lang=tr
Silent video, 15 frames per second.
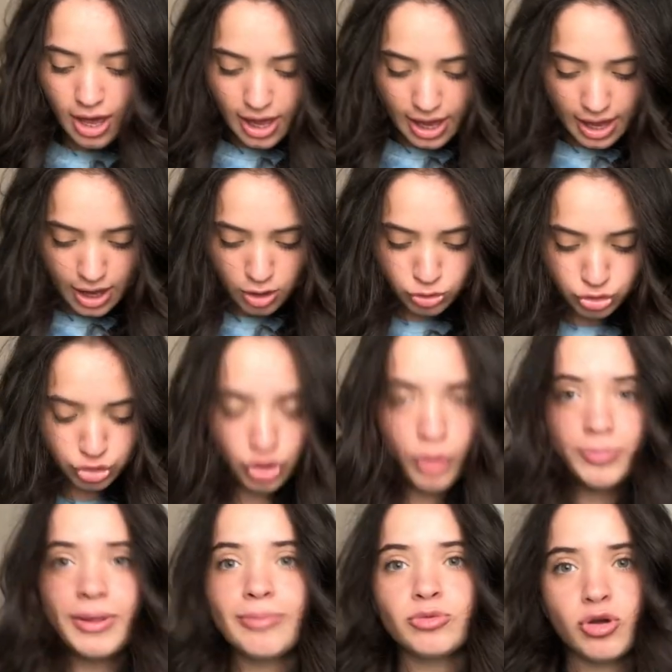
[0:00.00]
E, üçü
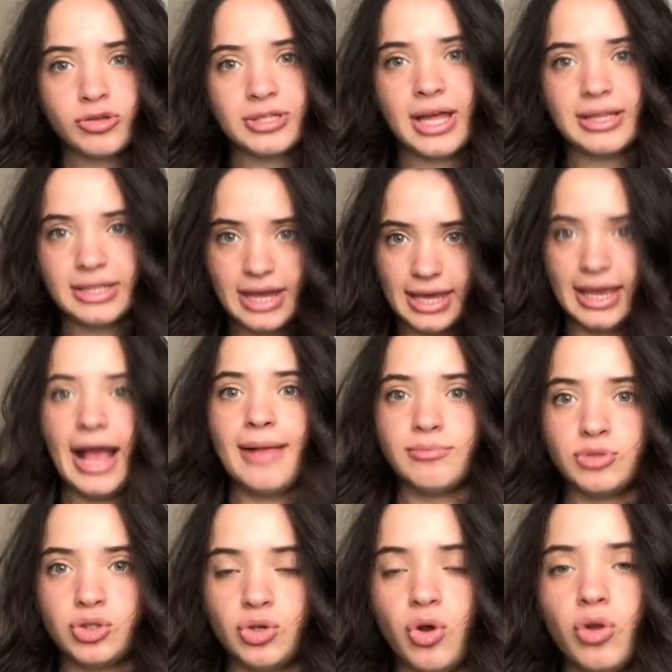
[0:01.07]
toplam 90 liraya
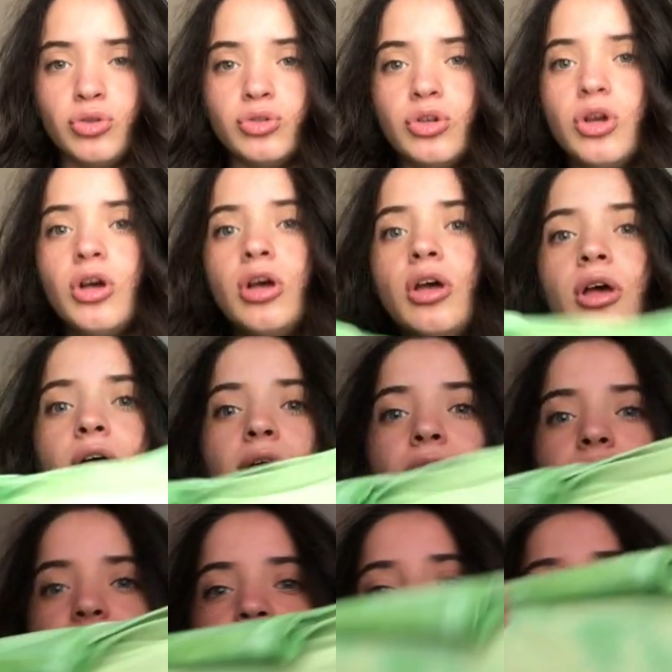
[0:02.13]
gelmiş oldu.
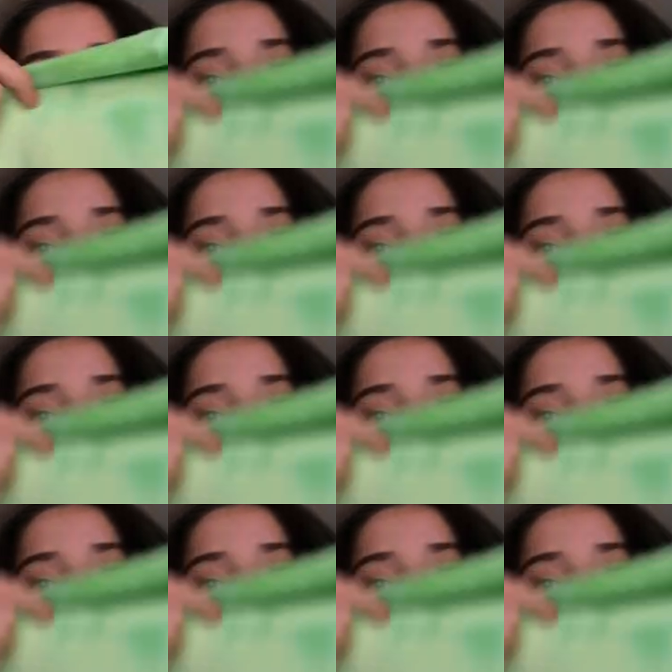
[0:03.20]
İşte